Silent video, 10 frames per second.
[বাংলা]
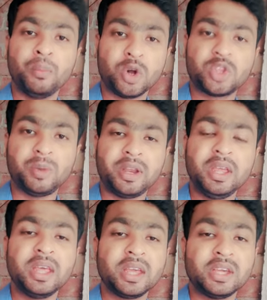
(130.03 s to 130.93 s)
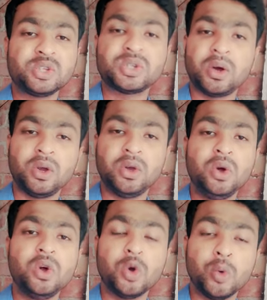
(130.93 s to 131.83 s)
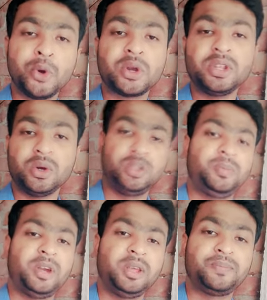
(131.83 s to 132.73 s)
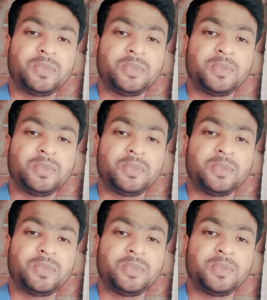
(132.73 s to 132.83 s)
বর্তমানে কিছুটা হলেও উপকৃত হতে পারে